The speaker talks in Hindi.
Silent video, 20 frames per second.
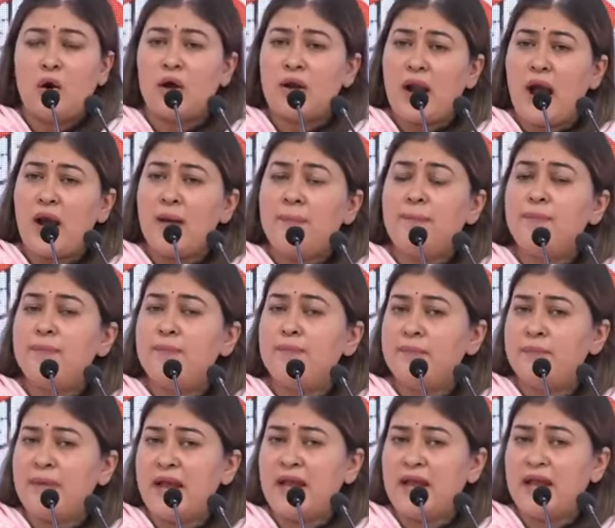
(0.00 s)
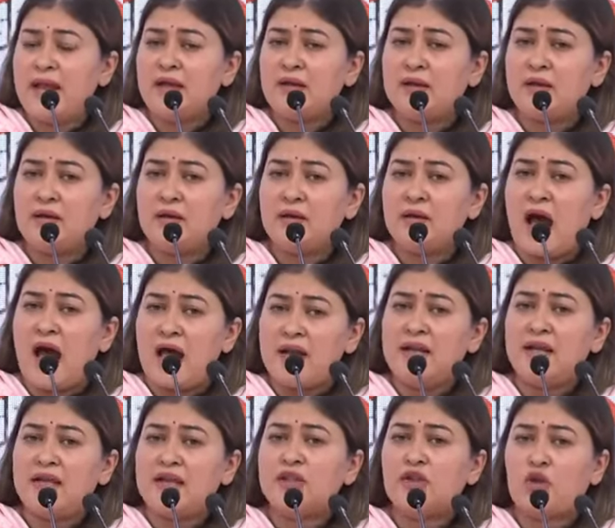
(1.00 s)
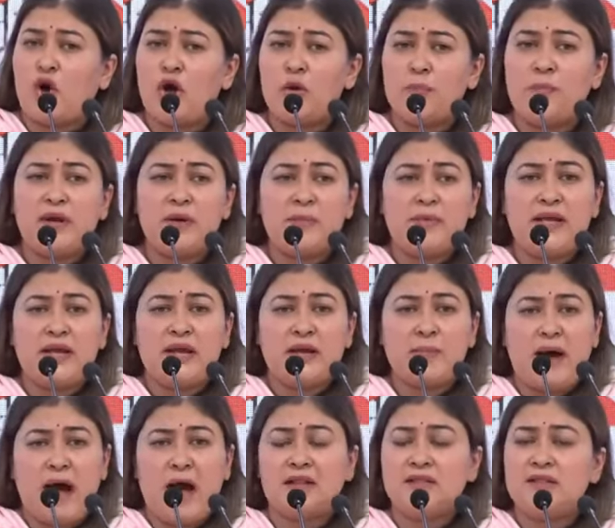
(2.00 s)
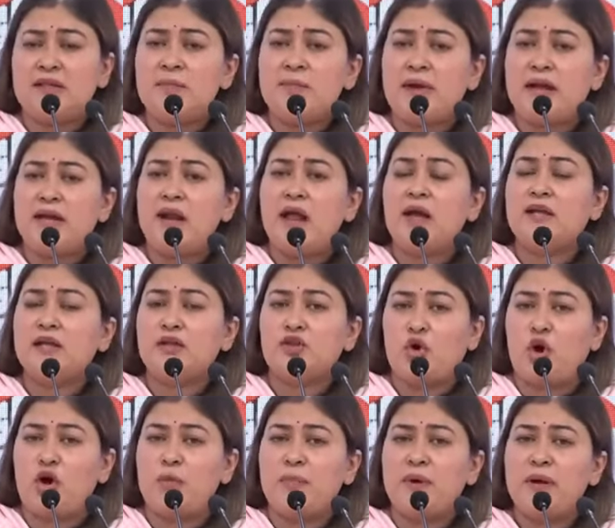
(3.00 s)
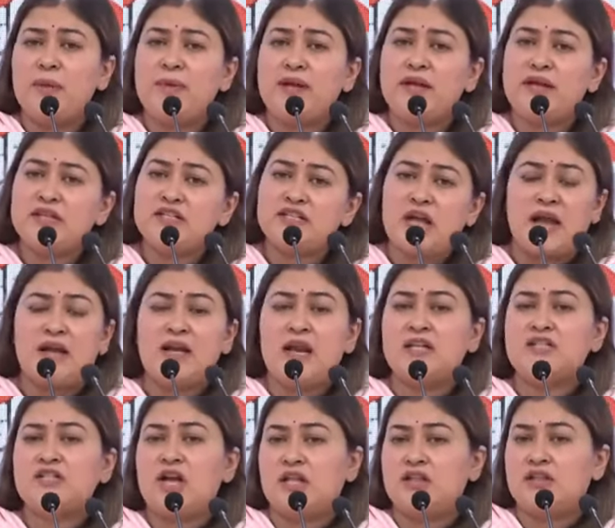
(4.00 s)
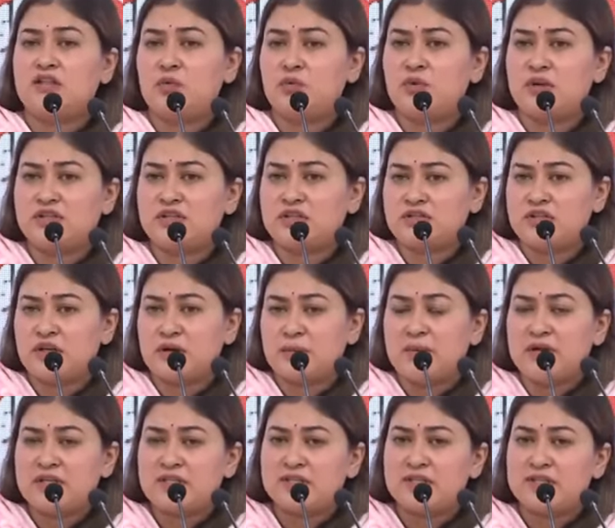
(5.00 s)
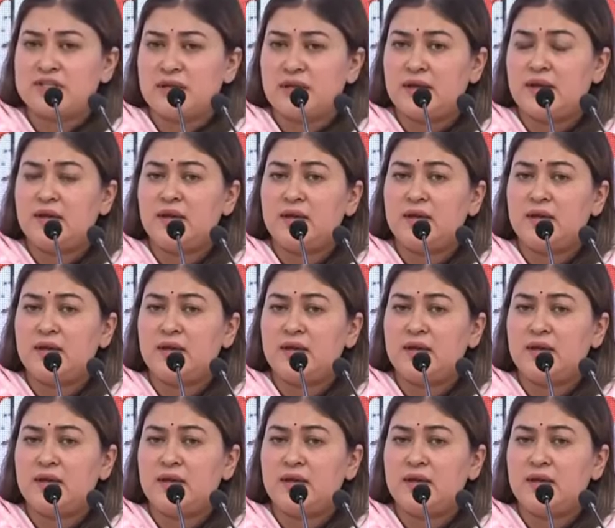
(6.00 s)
और अब मैं एक नारी के तौर पर भी एक भारतीय महिला के तौर पर मैं ये जानना चाहती हूँ रजत शर्मा जी से